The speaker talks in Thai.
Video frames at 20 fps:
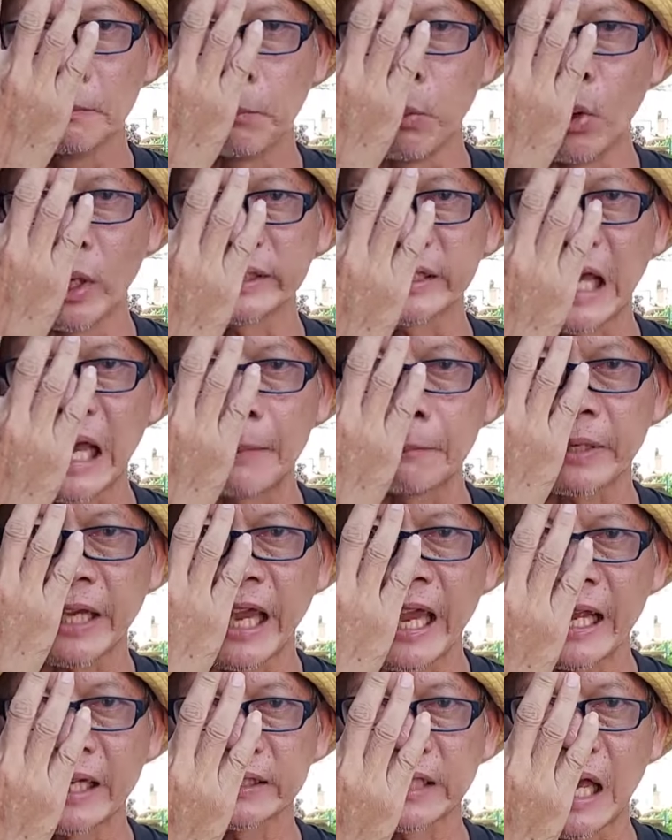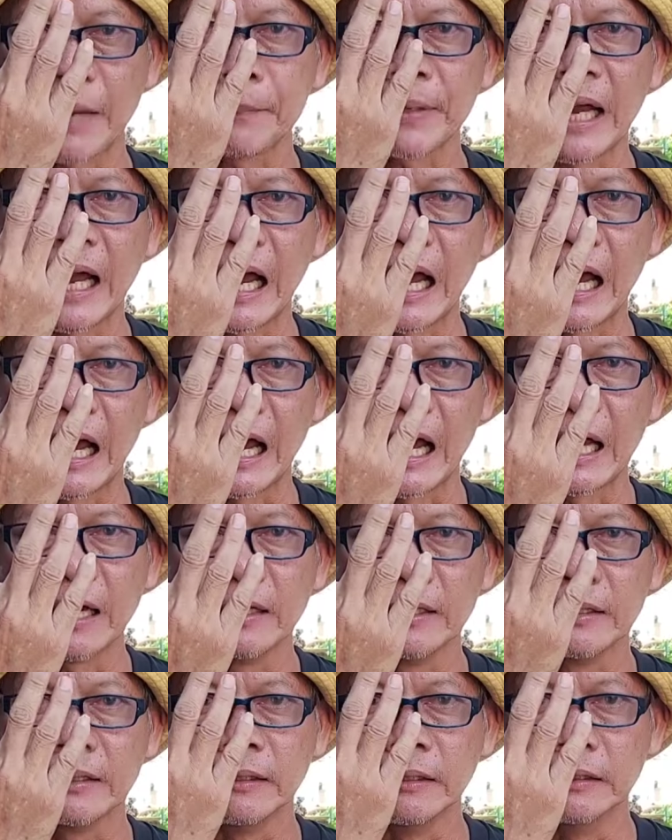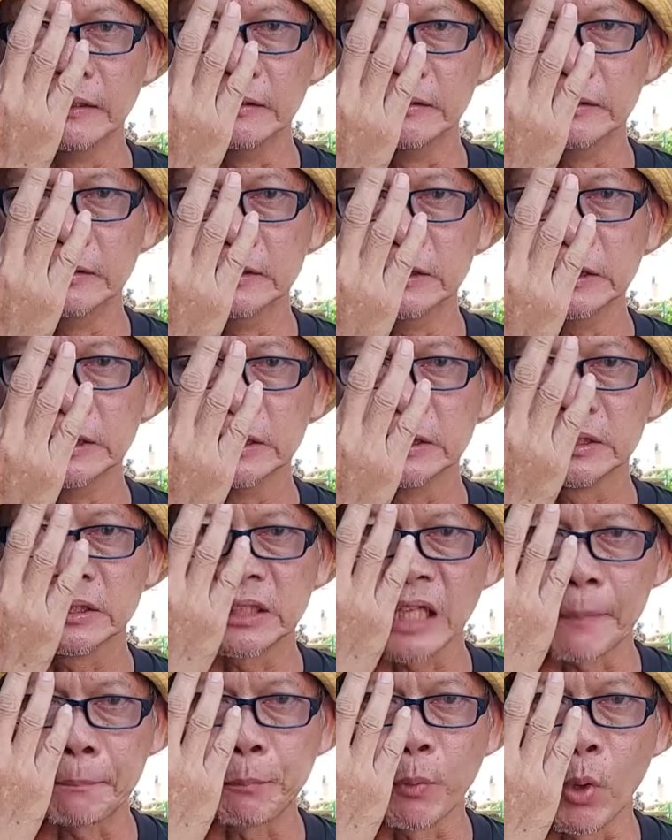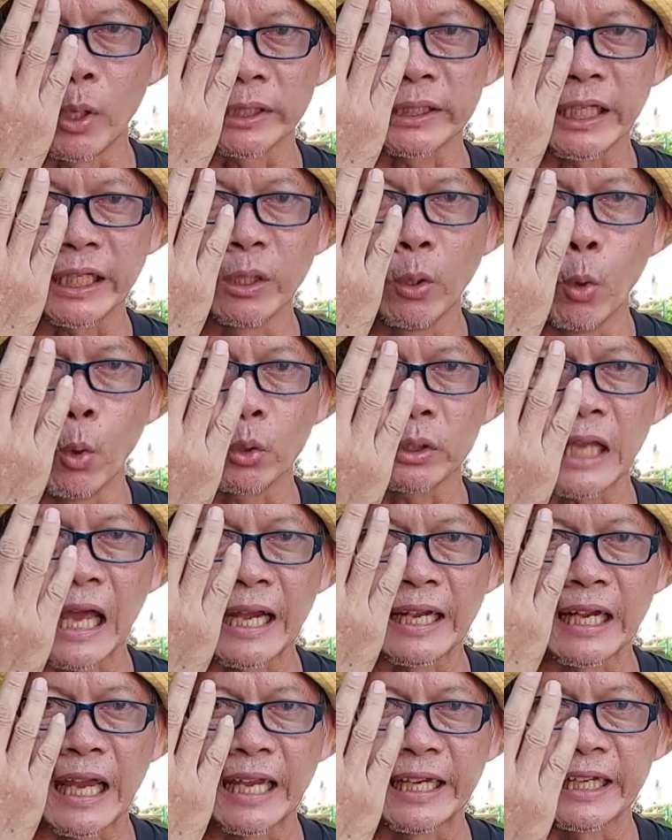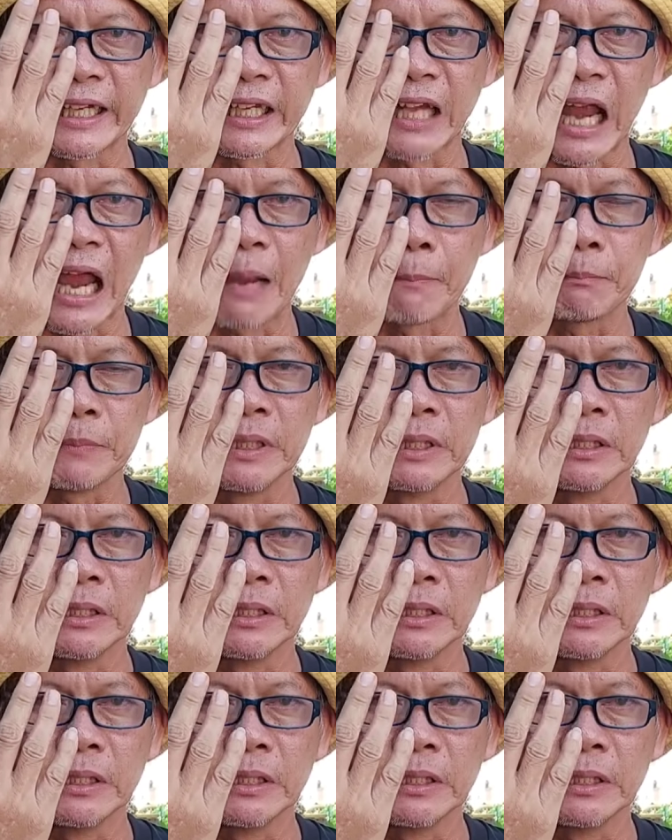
ปวดตามแข้งตามขาหรือจะปวดกระดูกด้านในนะครับ